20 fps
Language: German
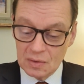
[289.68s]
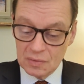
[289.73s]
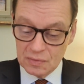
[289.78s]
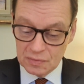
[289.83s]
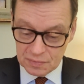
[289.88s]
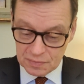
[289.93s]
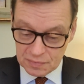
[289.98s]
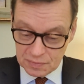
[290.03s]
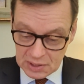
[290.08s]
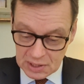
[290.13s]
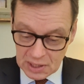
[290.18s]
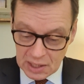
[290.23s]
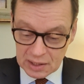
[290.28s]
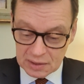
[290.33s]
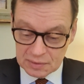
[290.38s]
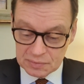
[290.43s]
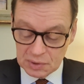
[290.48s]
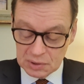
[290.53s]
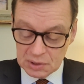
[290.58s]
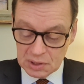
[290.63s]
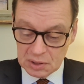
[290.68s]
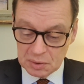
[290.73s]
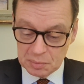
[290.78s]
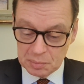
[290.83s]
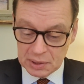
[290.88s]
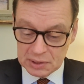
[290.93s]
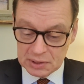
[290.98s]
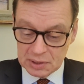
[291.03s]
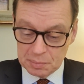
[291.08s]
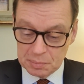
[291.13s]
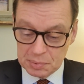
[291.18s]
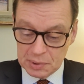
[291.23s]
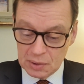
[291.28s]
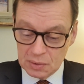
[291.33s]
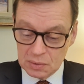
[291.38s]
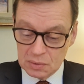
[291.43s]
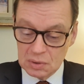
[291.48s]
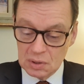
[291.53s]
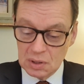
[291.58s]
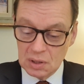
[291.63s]
Wieder antwortete Pater
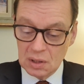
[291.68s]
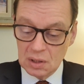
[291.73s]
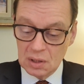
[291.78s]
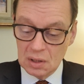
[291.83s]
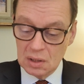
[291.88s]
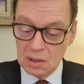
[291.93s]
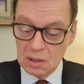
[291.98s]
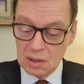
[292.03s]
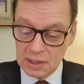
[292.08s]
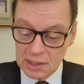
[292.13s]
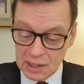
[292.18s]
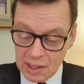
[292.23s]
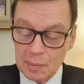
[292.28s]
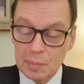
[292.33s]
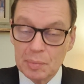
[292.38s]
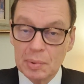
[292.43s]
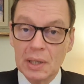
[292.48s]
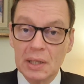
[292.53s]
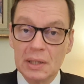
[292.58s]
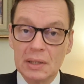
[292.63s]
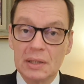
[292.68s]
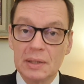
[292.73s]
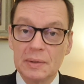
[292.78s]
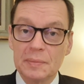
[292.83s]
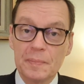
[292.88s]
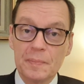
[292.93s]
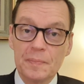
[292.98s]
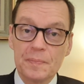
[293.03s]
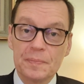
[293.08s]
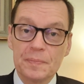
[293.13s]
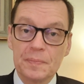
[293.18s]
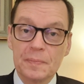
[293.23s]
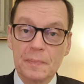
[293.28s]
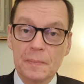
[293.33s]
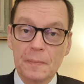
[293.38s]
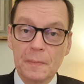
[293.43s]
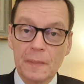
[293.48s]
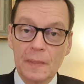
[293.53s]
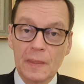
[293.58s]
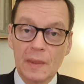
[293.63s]
Pio, ja, Padre.
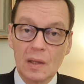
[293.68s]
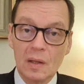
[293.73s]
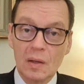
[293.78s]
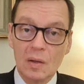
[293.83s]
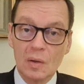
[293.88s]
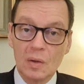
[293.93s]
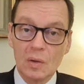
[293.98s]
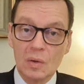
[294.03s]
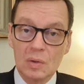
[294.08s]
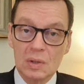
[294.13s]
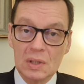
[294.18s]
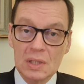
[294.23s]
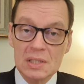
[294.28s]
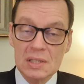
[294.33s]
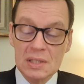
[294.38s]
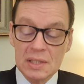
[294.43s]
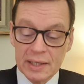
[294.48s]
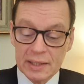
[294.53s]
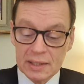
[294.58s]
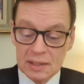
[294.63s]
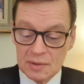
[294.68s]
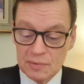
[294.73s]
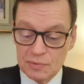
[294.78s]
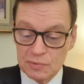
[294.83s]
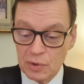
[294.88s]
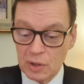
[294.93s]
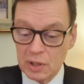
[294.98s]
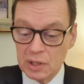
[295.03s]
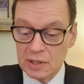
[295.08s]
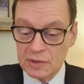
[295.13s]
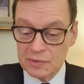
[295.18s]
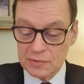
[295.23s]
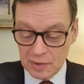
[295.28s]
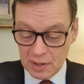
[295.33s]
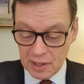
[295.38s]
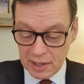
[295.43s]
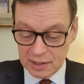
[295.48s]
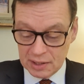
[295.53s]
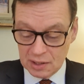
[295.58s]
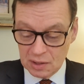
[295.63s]
Und das zeigt die völlige
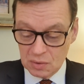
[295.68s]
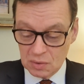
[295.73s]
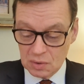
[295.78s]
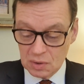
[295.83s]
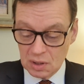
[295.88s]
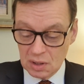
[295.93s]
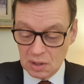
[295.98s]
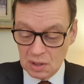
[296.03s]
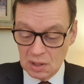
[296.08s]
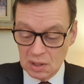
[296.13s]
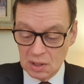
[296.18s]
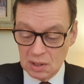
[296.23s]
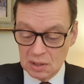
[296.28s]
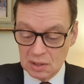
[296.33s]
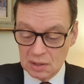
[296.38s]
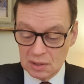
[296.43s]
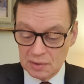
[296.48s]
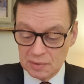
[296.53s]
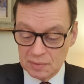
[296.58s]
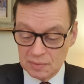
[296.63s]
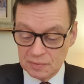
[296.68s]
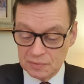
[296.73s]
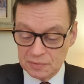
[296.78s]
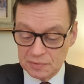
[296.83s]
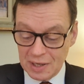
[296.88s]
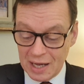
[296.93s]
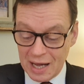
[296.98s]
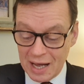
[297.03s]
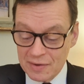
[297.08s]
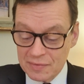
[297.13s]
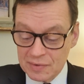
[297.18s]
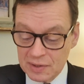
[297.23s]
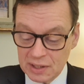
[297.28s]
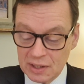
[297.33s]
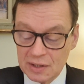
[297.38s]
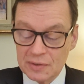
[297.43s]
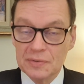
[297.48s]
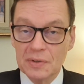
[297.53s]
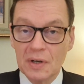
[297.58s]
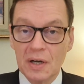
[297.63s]
Vereinigung, die
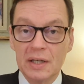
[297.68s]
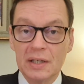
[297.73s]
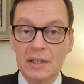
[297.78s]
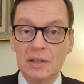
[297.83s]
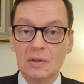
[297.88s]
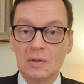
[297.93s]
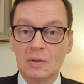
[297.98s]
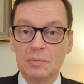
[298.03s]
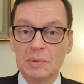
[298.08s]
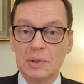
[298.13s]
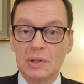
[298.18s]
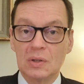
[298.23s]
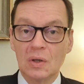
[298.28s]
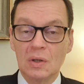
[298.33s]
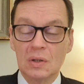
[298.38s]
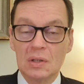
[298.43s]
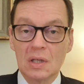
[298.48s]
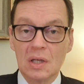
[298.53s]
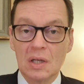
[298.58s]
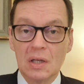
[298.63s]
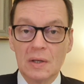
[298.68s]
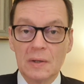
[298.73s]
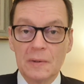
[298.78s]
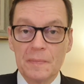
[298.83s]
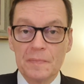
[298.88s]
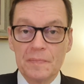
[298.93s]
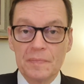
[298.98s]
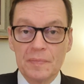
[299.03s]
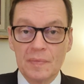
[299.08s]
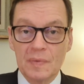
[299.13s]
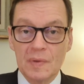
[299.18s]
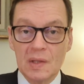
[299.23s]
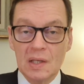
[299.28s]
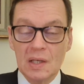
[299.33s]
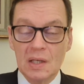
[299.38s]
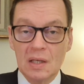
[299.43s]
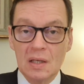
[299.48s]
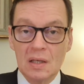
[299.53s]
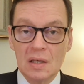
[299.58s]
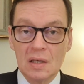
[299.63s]
freiwillige Vereinigung mit Gott,
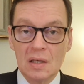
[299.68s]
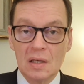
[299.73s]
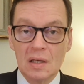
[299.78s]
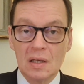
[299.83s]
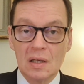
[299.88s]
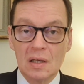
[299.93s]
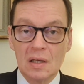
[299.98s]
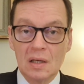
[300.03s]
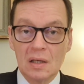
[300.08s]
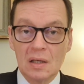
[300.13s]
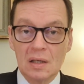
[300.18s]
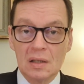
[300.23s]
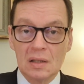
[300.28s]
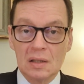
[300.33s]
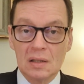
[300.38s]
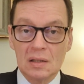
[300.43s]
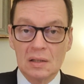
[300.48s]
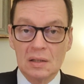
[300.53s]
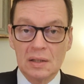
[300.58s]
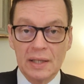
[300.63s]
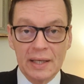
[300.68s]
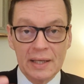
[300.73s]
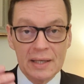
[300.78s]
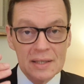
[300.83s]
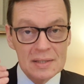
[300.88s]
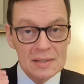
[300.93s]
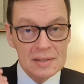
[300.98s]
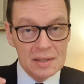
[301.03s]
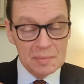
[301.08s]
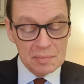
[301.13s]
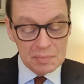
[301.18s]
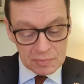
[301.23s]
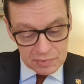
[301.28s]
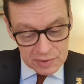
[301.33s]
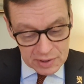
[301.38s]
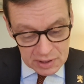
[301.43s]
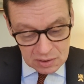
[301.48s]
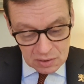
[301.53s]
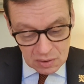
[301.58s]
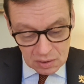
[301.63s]
die äh, er ist dem
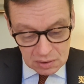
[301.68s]
Willen